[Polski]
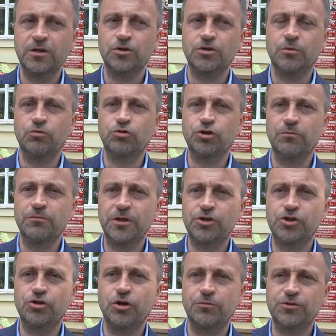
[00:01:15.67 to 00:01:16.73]
że muszą
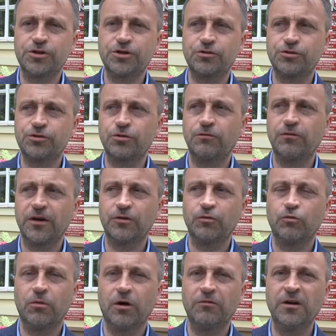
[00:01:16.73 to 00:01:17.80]
mieć dobrze skonstruowaną
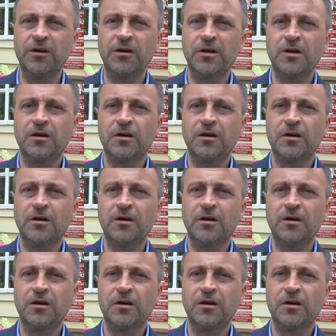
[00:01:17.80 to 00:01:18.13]
umowę,